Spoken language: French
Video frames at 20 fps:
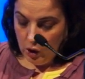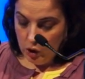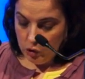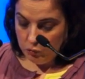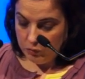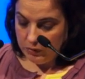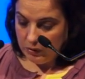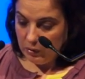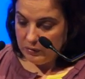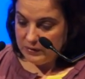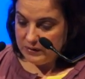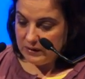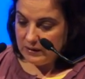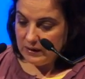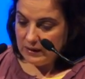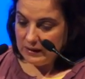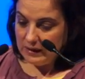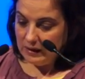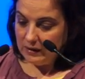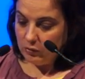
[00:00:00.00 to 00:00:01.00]
Je voudrais aussi
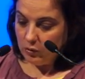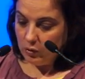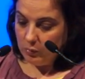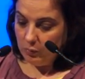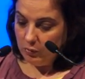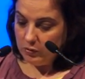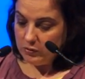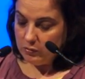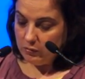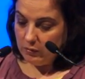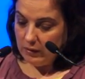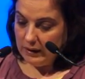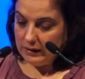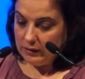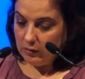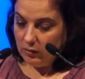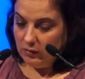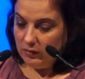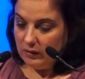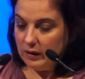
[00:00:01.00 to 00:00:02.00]
dire quelques mots sur
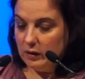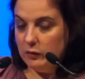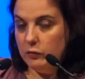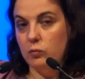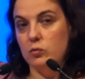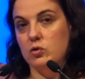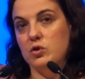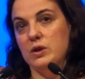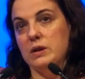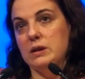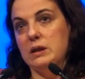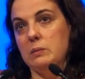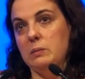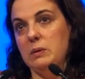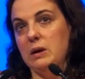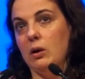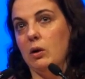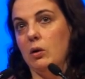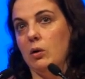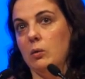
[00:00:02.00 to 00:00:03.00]
l'accueil des réfugiés et des
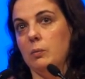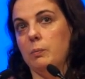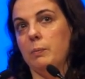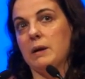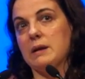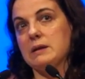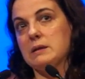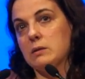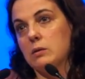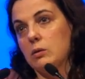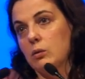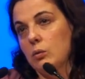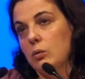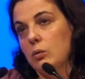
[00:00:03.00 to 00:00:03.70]
migrants, parce que,